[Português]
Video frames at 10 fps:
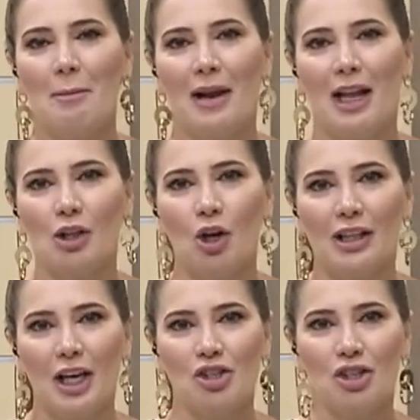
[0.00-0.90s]
pela
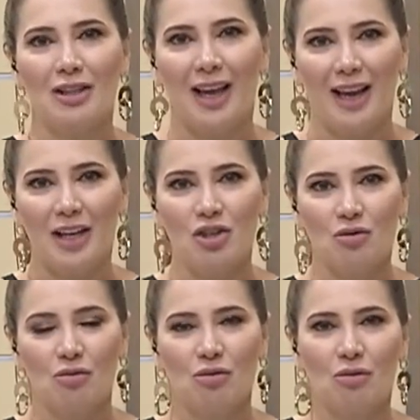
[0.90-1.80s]
Nordeste Tech
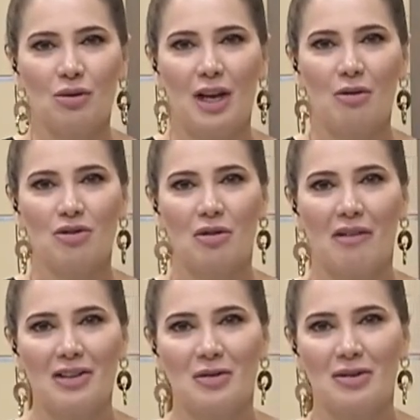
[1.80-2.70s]
junto com Yeldson
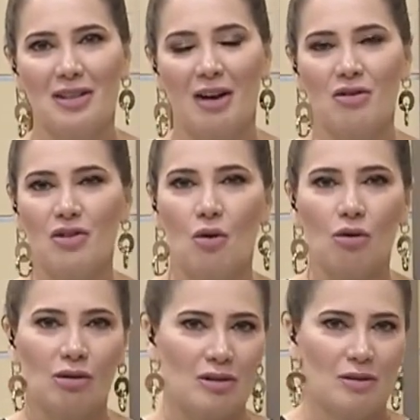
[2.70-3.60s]
Vasconcelos e
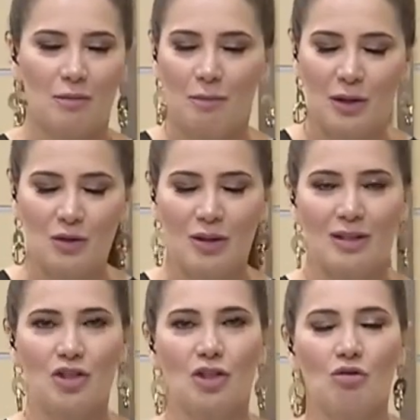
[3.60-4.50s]
outras
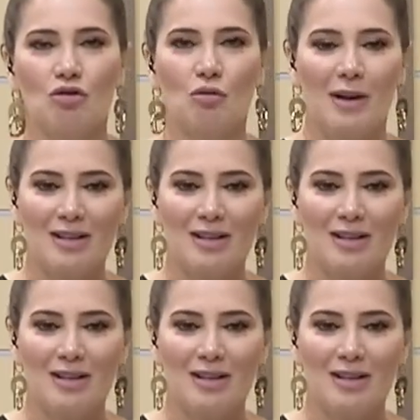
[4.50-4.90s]
pessoas que estão junto,